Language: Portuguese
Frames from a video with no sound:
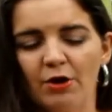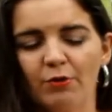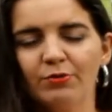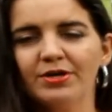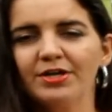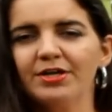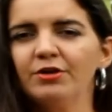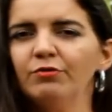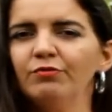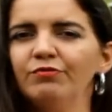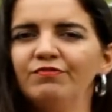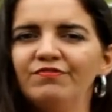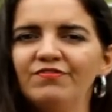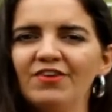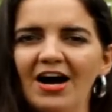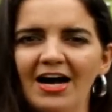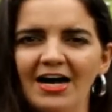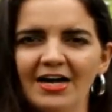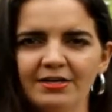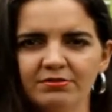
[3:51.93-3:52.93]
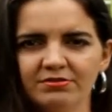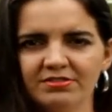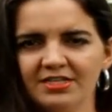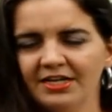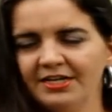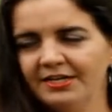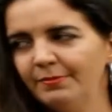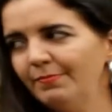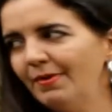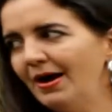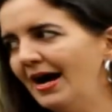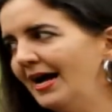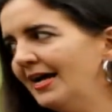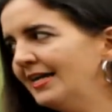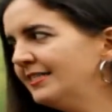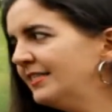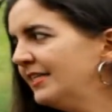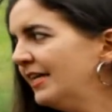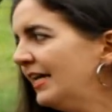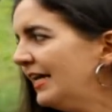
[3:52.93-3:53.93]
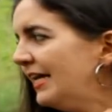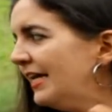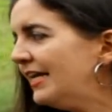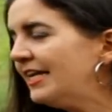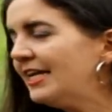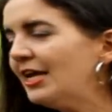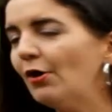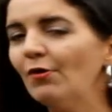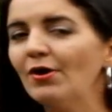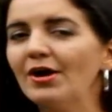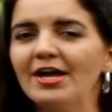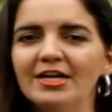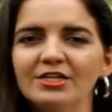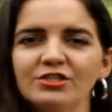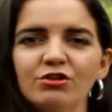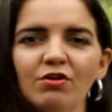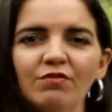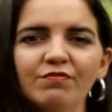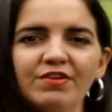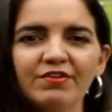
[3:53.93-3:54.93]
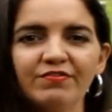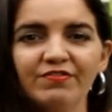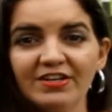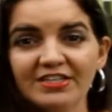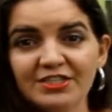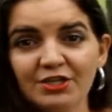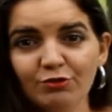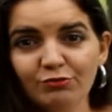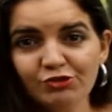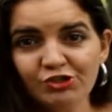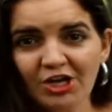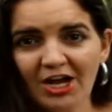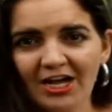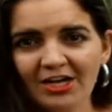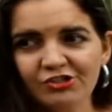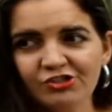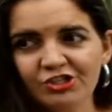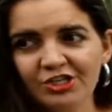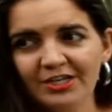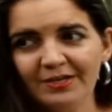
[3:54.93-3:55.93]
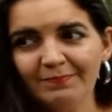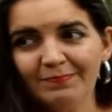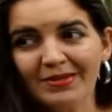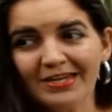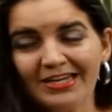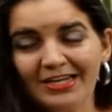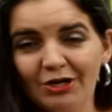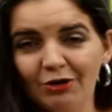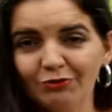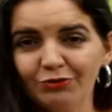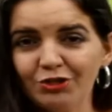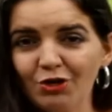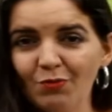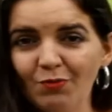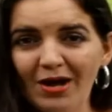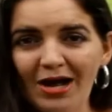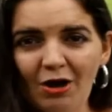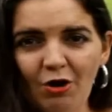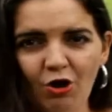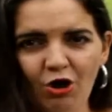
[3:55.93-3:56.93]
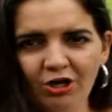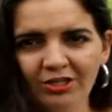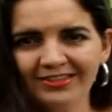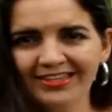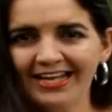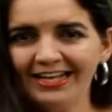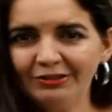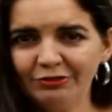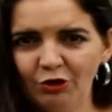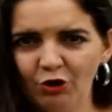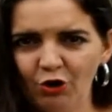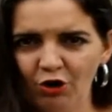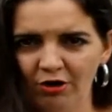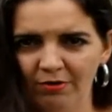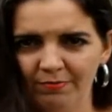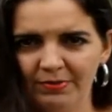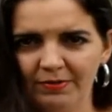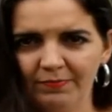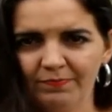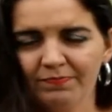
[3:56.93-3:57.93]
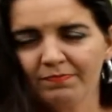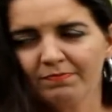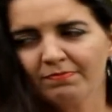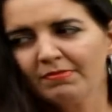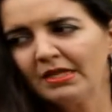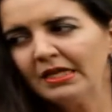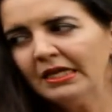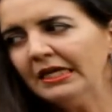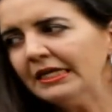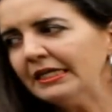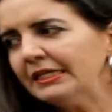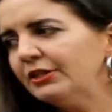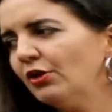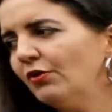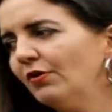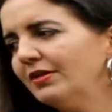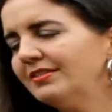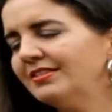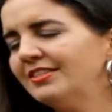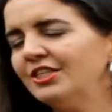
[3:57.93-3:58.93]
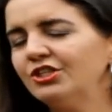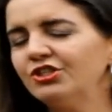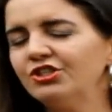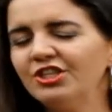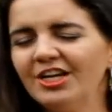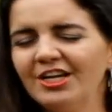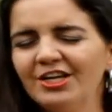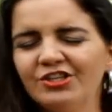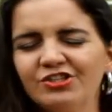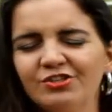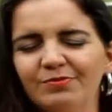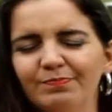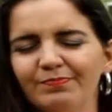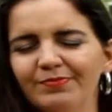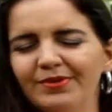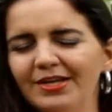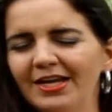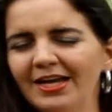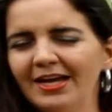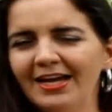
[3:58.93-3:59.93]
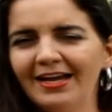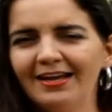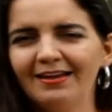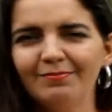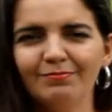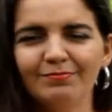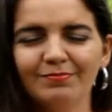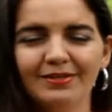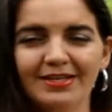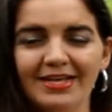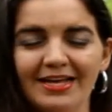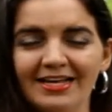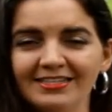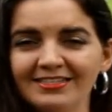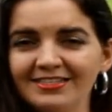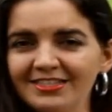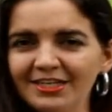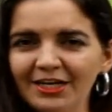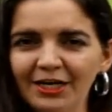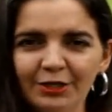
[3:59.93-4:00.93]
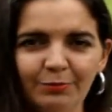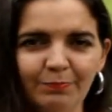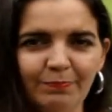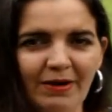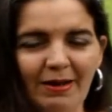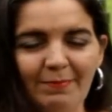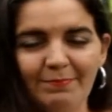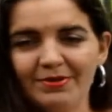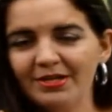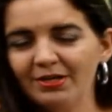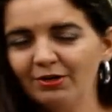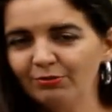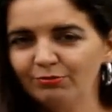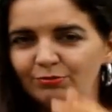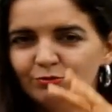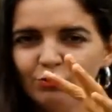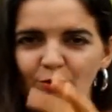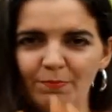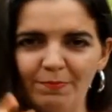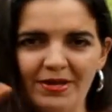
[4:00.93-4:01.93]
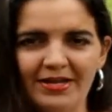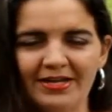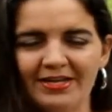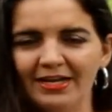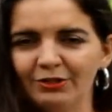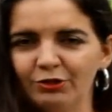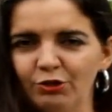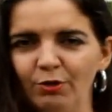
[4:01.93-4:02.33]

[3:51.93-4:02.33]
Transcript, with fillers: Eu crio vários animais e eu resolvi fazer um jardim e eu tenho uma horta enorme. Então, assim, gente, é, esse ano para mim eu tô meio que